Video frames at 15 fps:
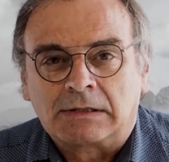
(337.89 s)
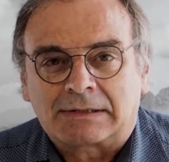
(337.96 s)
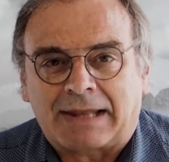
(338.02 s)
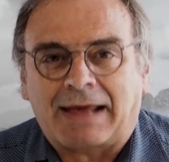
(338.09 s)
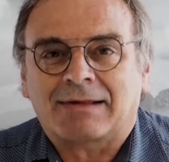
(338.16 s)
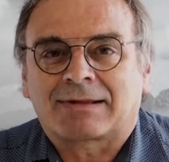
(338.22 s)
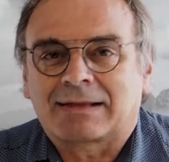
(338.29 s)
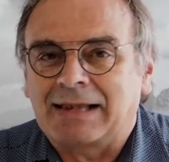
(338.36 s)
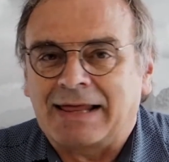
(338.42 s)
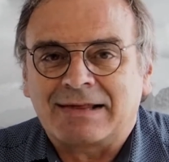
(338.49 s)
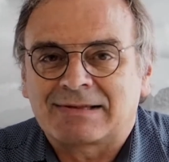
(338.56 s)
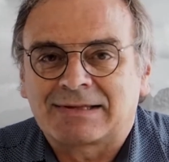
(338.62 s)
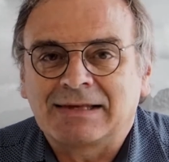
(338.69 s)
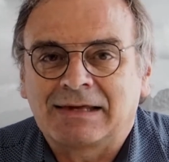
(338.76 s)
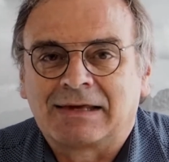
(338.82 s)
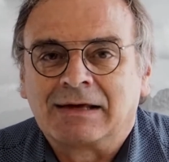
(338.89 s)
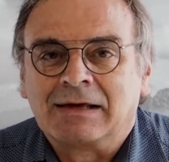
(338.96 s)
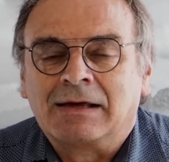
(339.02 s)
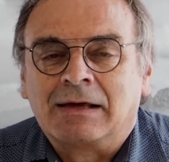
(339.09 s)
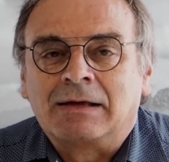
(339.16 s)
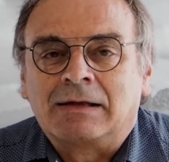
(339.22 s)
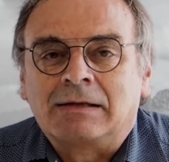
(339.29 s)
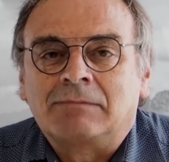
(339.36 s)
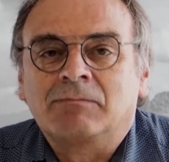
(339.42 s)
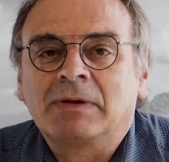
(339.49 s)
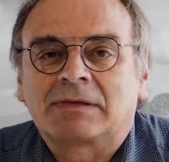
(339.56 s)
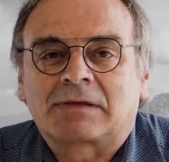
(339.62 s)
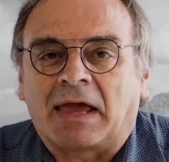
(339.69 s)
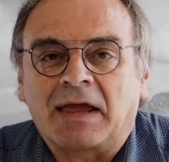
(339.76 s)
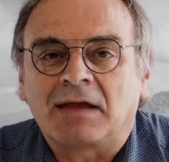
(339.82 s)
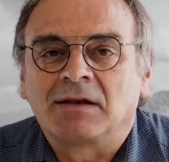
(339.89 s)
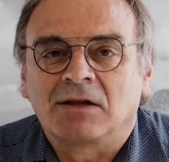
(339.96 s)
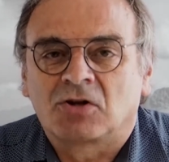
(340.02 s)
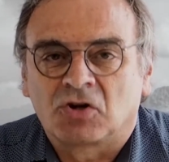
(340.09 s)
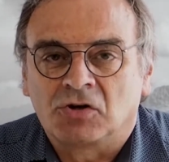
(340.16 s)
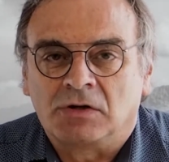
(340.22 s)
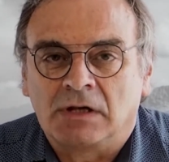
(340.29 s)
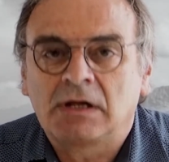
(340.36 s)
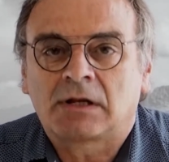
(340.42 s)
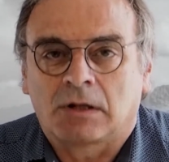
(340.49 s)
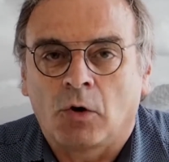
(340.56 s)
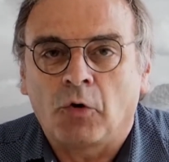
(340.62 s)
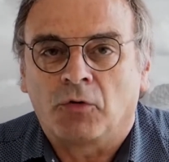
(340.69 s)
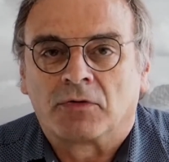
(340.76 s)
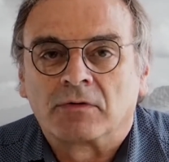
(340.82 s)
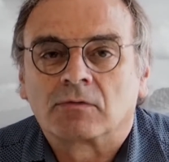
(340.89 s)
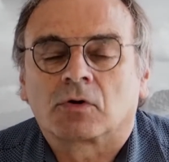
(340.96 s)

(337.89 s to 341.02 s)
das lässt sich mit Technik nicht lösen,